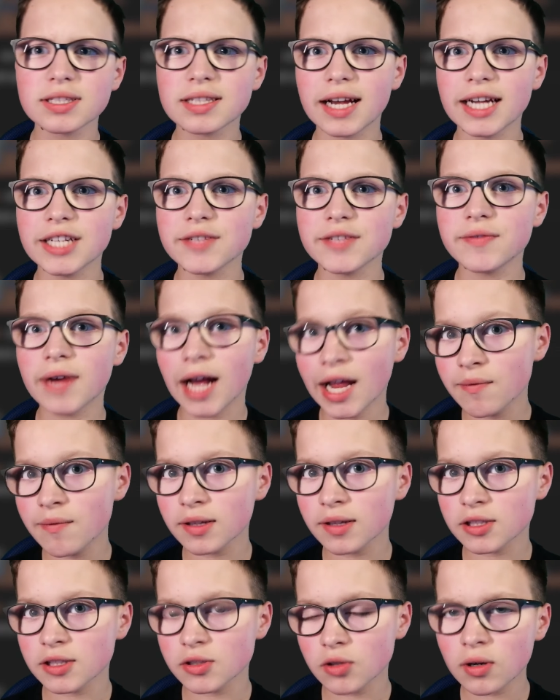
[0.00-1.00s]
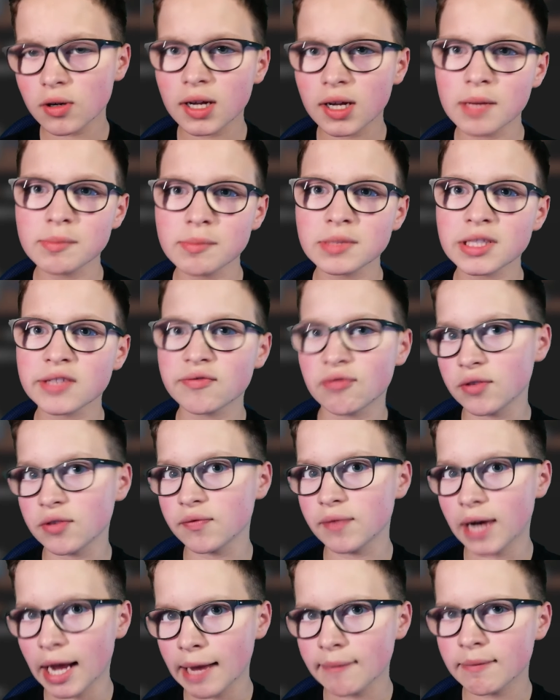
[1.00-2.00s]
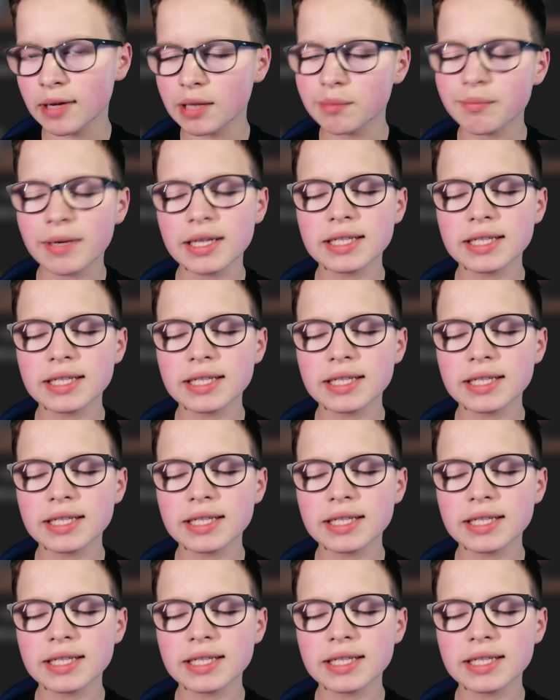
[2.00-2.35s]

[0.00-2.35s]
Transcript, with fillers: ein vereinfachtes Docker, im Sinne von vereinfacht meine